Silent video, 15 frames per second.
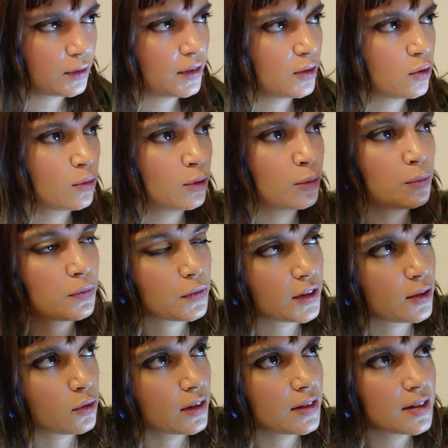si on,
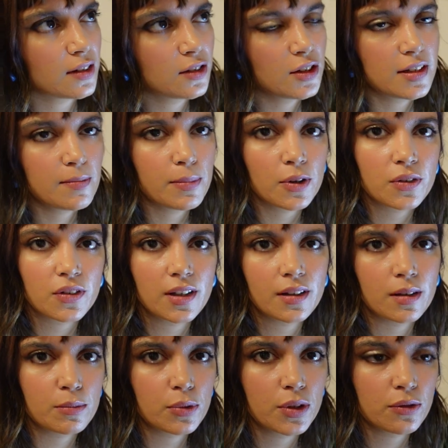si on décide d'y penser
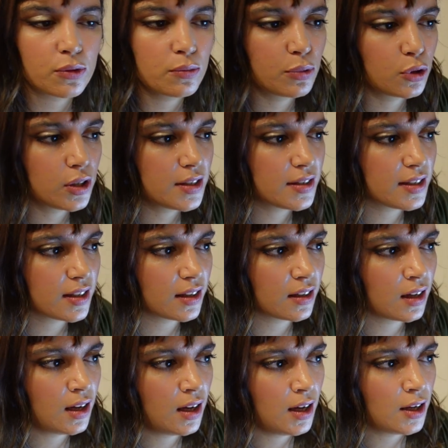d'un point de vue
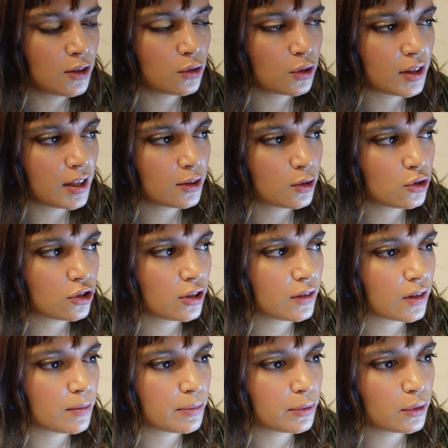politique, de quelque
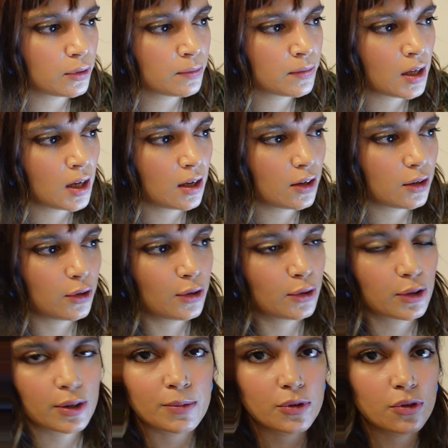chose un peu, euh,
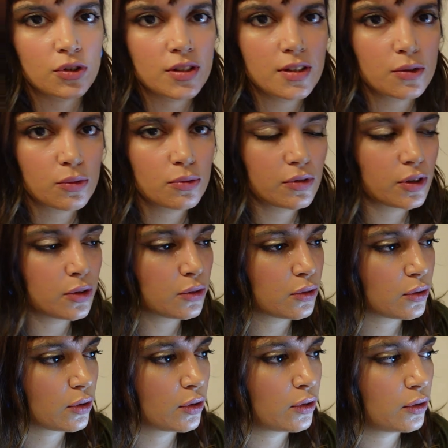comme ce que je dis souvent
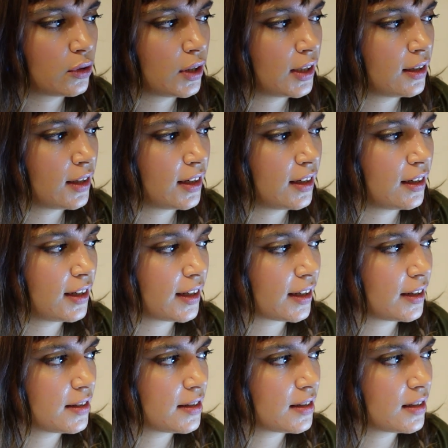sur les, les,
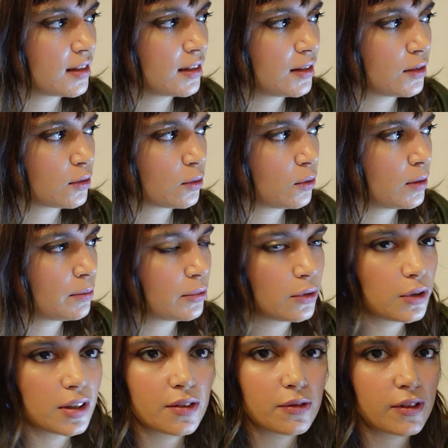récits qui sont un peu
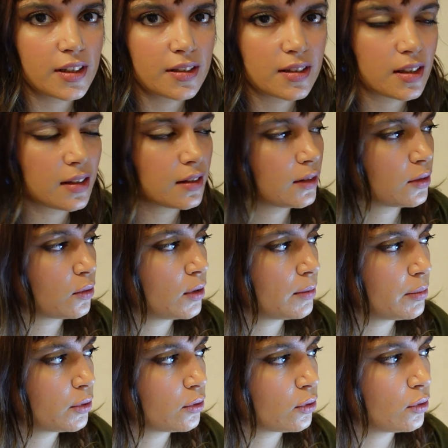Netflixiens, qui sont un
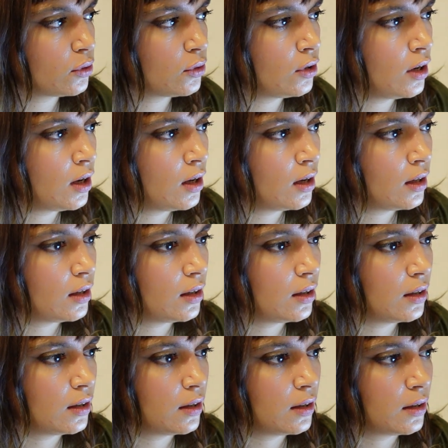peu trop...
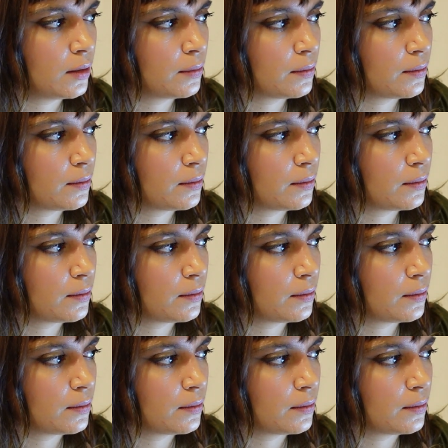Euh,